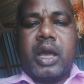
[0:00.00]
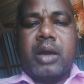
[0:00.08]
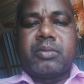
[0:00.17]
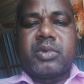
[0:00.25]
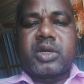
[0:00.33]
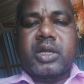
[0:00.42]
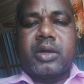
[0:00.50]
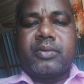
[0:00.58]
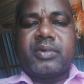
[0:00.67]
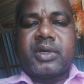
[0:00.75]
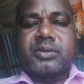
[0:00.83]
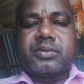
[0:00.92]
আমরা
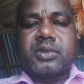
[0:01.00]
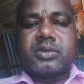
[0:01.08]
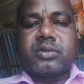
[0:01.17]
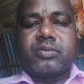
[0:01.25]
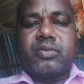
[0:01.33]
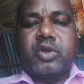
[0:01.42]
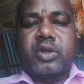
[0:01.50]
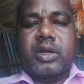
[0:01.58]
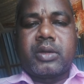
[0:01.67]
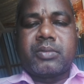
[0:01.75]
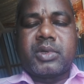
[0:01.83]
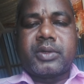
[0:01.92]
ফার্স্ট পার্সন প্লোরাল
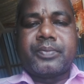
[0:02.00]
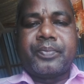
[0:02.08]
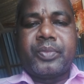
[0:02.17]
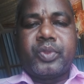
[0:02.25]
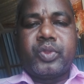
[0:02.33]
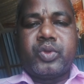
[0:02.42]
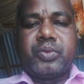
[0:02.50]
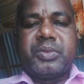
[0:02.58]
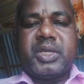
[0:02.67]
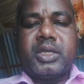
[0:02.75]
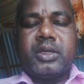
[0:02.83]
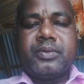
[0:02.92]
নাম্বার
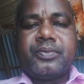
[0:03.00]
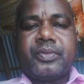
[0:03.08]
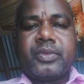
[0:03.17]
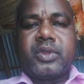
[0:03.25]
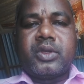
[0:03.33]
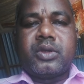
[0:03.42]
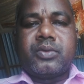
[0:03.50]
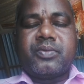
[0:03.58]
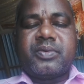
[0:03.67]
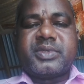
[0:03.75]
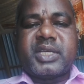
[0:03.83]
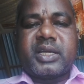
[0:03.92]
তুমি
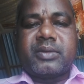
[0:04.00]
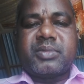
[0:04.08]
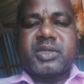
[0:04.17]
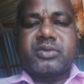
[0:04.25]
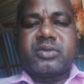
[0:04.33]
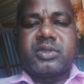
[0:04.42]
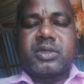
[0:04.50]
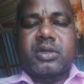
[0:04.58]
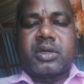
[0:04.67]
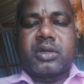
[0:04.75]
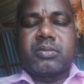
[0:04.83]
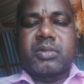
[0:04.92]
সেকেন্ড পার্সন
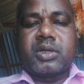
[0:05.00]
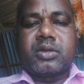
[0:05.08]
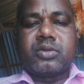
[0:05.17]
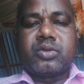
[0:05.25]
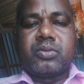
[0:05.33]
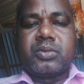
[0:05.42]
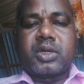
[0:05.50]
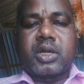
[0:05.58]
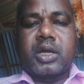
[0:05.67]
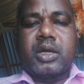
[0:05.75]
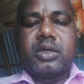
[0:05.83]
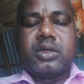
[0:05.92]
সিঙ্গুলার নাম্বার
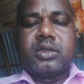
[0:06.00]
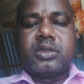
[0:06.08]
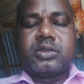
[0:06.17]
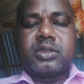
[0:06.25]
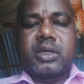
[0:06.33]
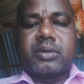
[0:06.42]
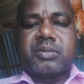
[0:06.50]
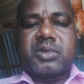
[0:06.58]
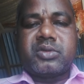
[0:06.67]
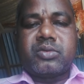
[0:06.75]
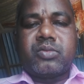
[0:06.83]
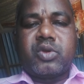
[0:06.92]
তোমরা সেকেন্ড
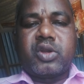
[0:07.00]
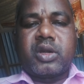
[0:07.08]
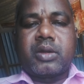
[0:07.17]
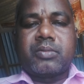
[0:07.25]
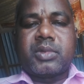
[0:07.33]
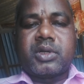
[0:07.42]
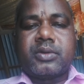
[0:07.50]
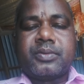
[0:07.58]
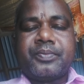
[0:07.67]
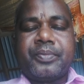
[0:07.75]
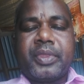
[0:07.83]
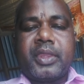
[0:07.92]
পার্সন প্লোরাল নাম্বার
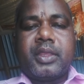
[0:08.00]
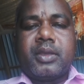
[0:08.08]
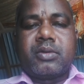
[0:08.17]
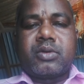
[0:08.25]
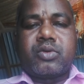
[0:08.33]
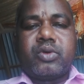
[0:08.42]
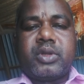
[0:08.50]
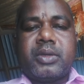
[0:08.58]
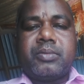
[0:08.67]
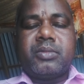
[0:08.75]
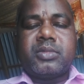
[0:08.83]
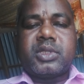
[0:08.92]
যেমন
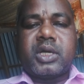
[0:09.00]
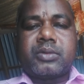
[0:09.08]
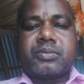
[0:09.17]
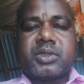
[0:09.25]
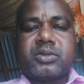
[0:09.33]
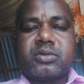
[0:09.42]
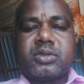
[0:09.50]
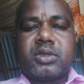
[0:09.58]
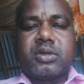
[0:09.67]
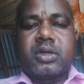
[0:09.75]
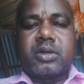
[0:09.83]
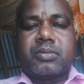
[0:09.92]
করিম থার্ড পার্সন
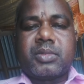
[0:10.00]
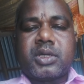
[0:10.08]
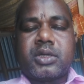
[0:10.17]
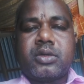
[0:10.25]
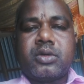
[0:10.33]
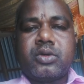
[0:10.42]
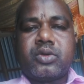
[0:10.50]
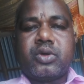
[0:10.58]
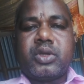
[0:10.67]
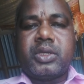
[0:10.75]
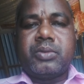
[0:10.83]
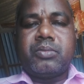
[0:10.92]
সিঙ্গুলার নাম্বার
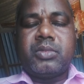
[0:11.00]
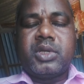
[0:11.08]
রহিম